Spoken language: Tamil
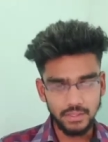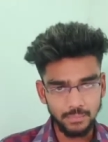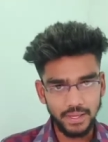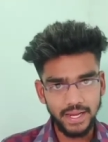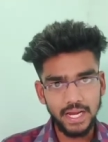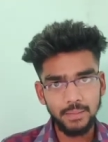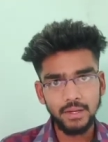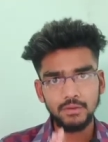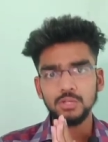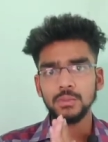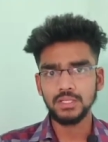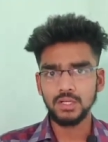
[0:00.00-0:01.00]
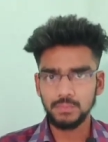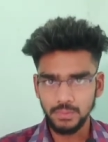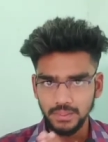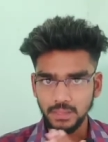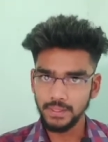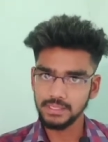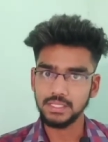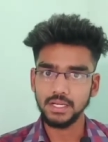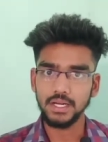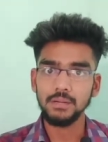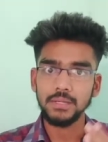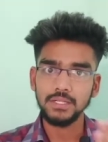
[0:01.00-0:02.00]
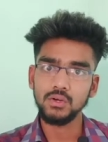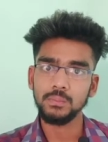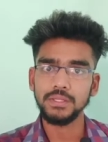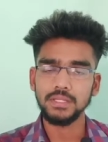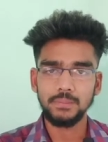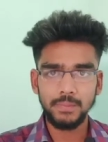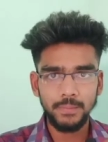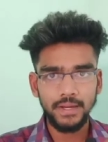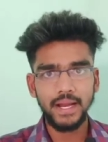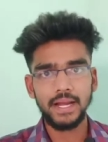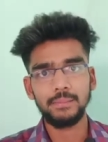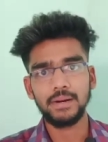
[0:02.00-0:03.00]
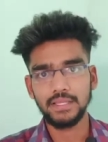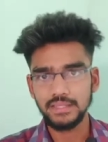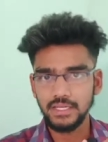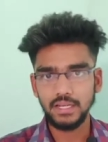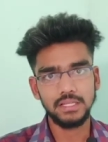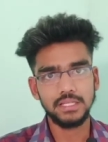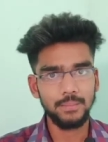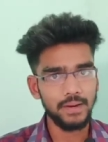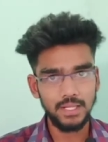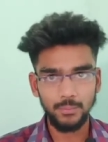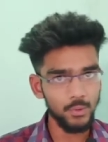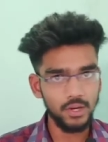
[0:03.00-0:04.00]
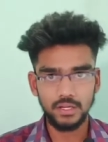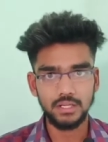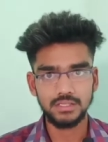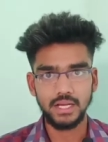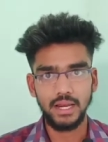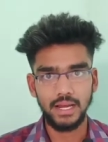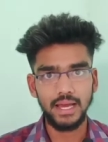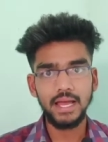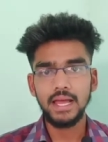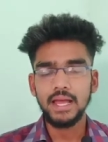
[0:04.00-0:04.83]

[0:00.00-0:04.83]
இவ் பிரியாணி மேன் வந்து மத நோப்பை பற்றி பேசிகிட்டு இருக்காரு மத நோப்பை திருப்பி பிரியாணி மேனை திட்டுறது இந்த மாதிரி தான் போயிட்டு இருந்துச்சு இடையில